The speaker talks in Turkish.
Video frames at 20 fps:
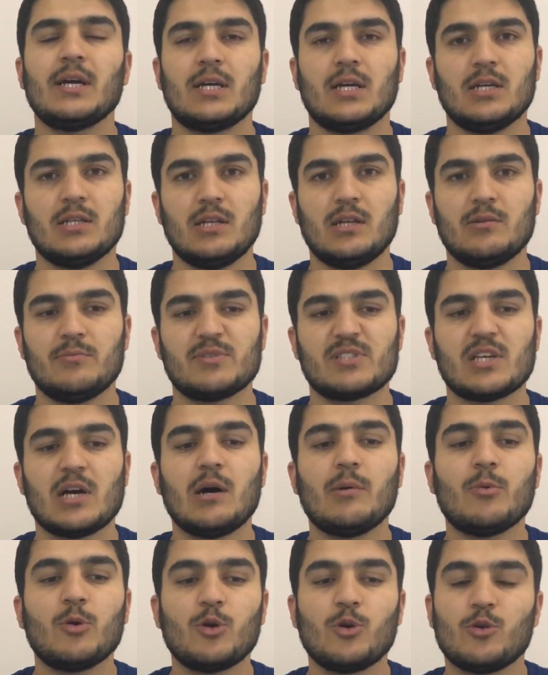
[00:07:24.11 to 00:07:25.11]
Kanalımıza
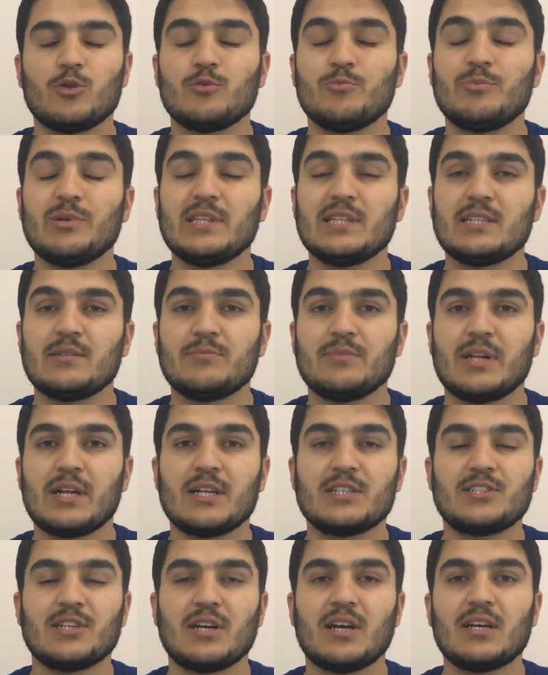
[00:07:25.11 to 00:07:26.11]
abone olup bildirimleri
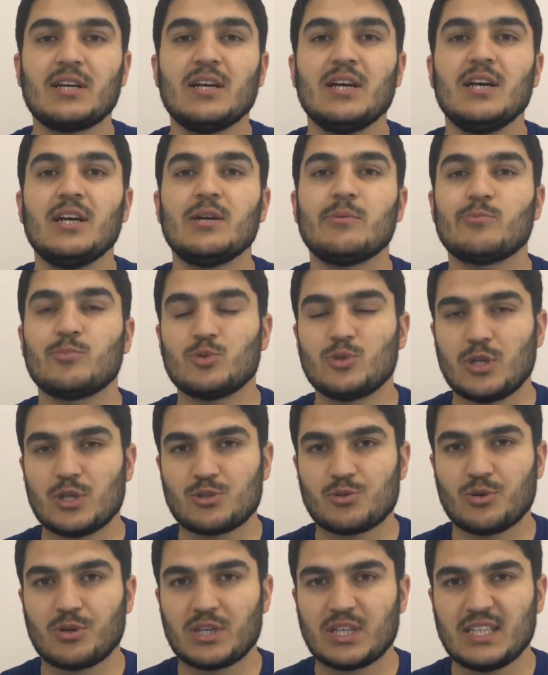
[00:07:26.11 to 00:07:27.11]
açarak bundan
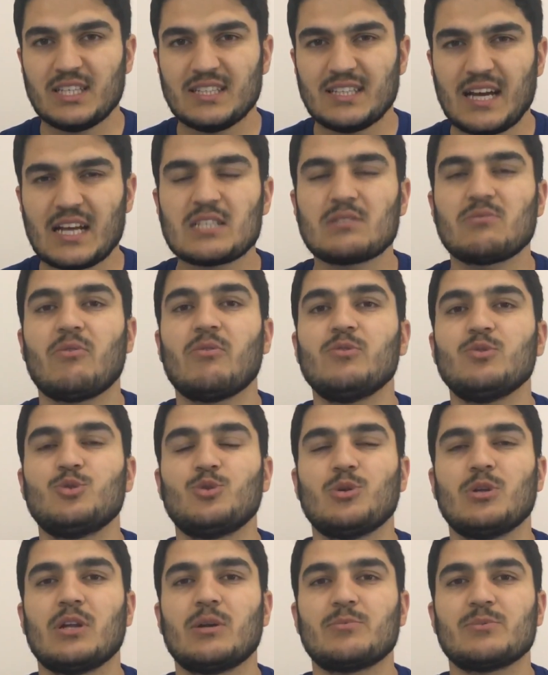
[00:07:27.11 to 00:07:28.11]
sonraki ders ve
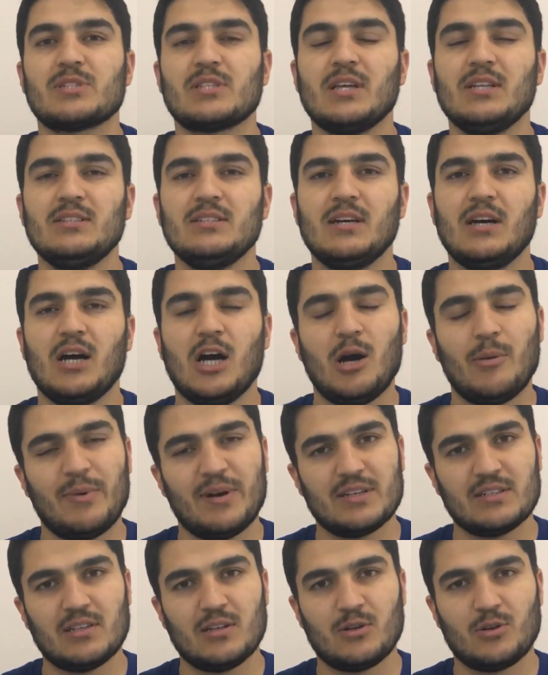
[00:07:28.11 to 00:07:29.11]
videolarımızdan
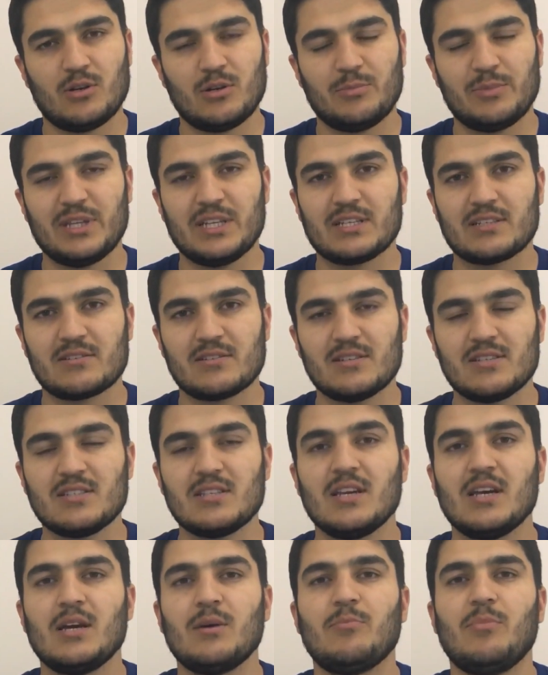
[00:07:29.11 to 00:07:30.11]
haberdar olabilirsiniz.